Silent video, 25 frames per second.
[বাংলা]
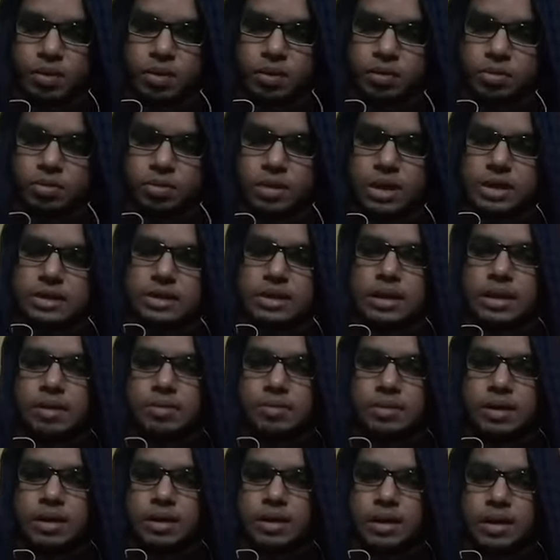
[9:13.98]
তো আজকে
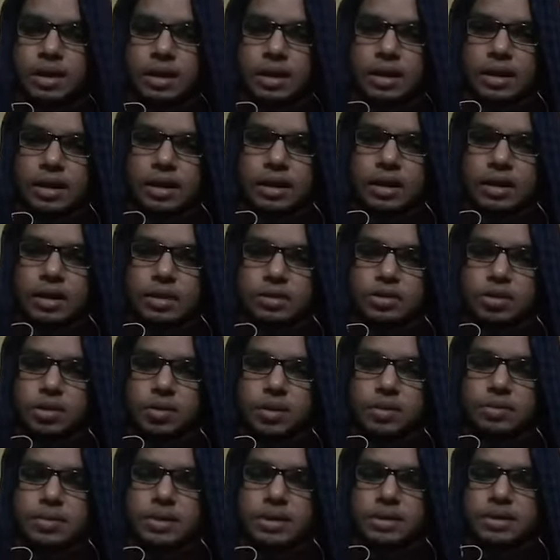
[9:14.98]
আমরা সবাই
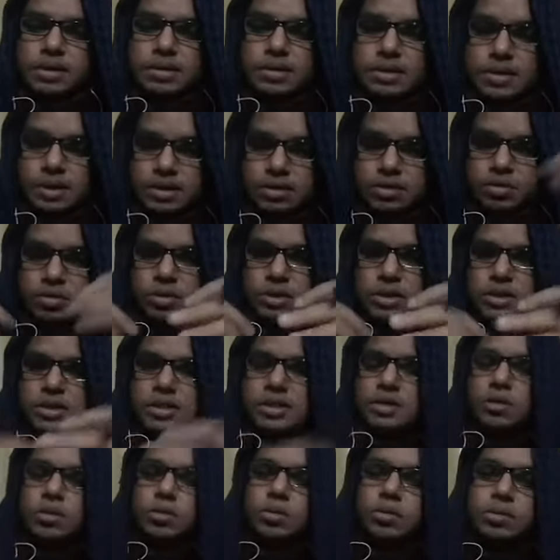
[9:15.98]
মিলে ডিসকাস করার
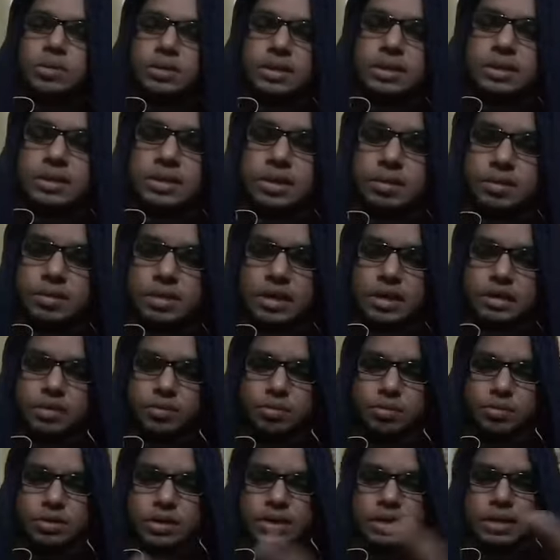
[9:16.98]
চেষ্টা করব যে ইসলামে
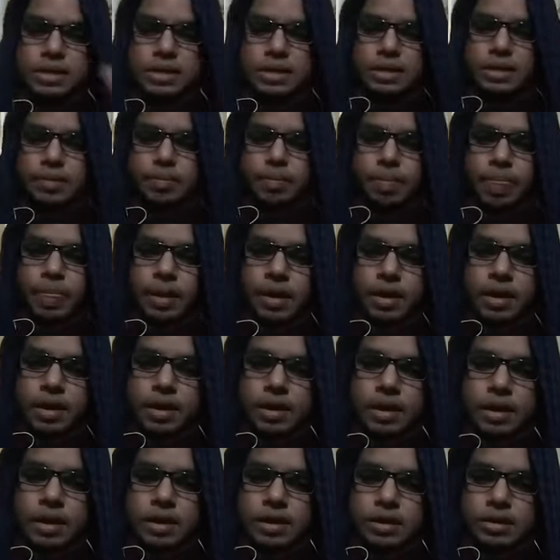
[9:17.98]
দাসপ্রথা নিয়ে
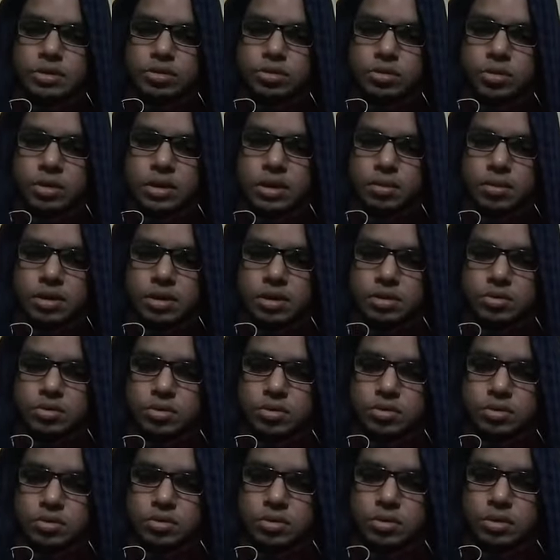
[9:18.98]
কিছু কথা বলার
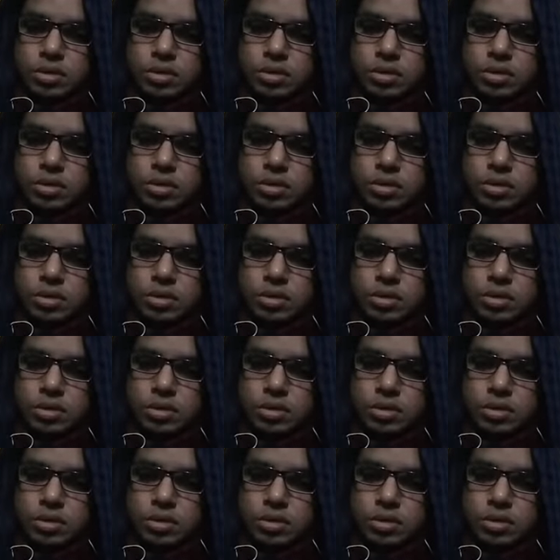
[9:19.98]
জন্য